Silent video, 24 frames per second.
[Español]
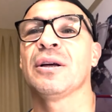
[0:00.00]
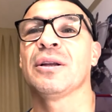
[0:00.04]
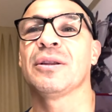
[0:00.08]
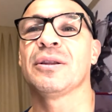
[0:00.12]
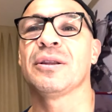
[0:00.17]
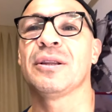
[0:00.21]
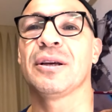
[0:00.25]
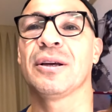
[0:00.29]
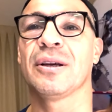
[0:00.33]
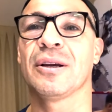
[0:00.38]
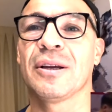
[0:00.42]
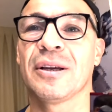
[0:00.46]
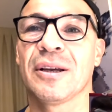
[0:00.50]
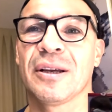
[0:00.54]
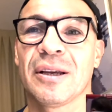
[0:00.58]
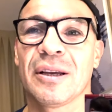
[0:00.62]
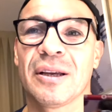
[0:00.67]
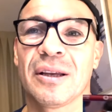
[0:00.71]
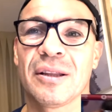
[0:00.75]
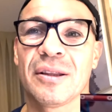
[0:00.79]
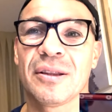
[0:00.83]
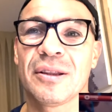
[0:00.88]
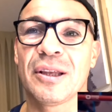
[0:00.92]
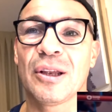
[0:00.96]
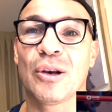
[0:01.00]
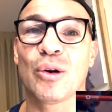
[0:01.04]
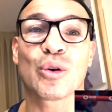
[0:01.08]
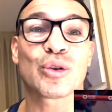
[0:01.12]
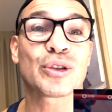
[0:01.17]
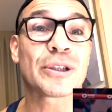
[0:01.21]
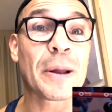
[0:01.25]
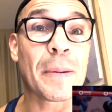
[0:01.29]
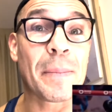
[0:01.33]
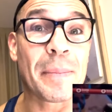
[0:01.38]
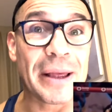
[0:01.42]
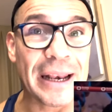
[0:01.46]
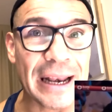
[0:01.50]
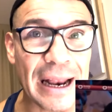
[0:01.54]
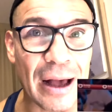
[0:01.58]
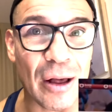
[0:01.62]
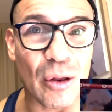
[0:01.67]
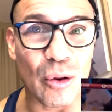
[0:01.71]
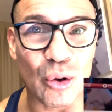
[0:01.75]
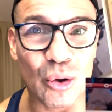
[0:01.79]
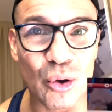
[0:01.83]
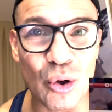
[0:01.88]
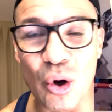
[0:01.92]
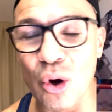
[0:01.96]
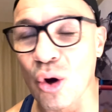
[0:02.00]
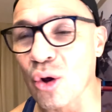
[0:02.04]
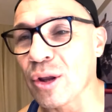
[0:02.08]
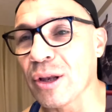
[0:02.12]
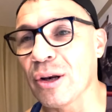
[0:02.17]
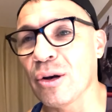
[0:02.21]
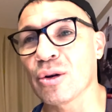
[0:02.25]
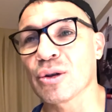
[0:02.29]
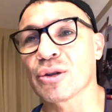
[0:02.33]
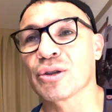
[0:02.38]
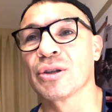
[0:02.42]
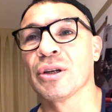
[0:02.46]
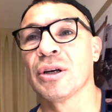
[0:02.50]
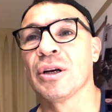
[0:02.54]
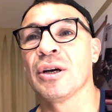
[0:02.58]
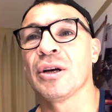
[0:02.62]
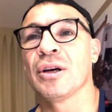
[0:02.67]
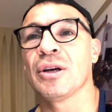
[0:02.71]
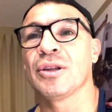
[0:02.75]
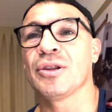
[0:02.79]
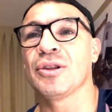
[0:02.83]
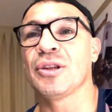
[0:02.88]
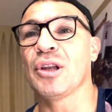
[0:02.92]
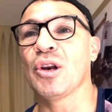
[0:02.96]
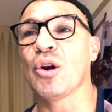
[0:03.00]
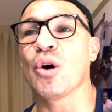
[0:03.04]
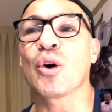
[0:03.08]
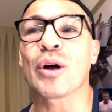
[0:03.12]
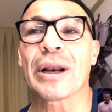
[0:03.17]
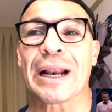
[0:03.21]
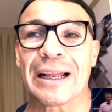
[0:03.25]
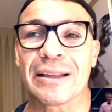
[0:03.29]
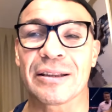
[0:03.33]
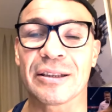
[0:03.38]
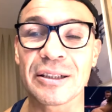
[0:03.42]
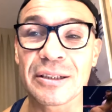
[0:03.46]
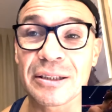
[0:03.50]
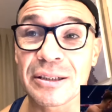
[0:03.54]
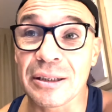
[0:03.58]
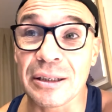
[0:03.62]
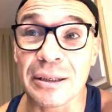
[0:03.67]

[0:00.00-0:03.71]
de, los esperados, ¿no? De los, de los grandes.